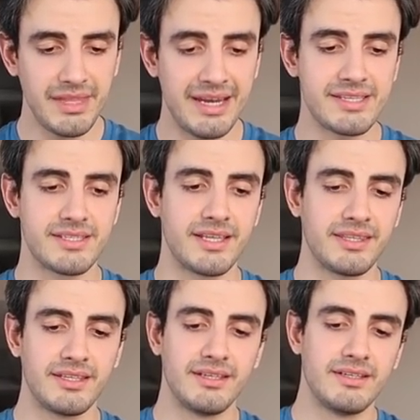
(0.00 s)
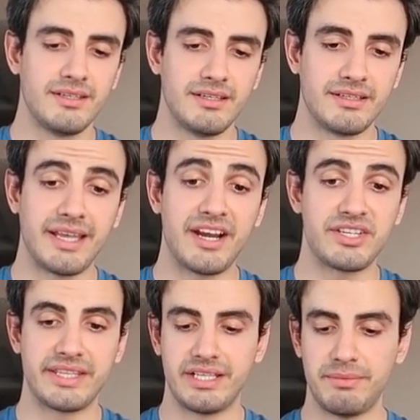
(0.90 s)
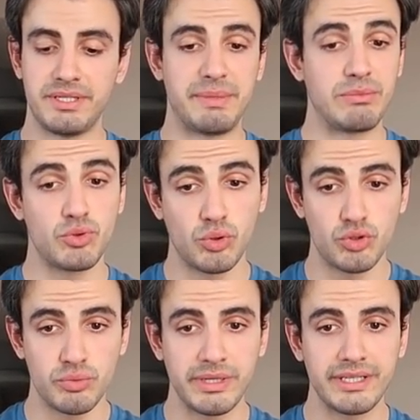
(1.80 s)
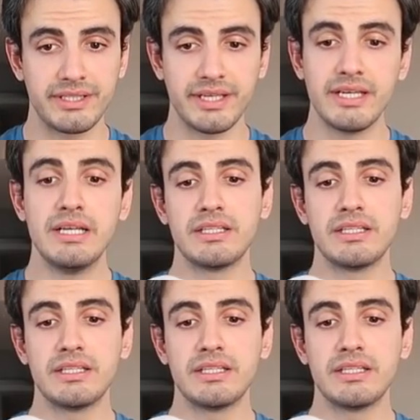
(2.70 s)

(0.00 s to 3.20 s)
en azından normal e, tercih edilebilir. Benim çok hoşuma gitti.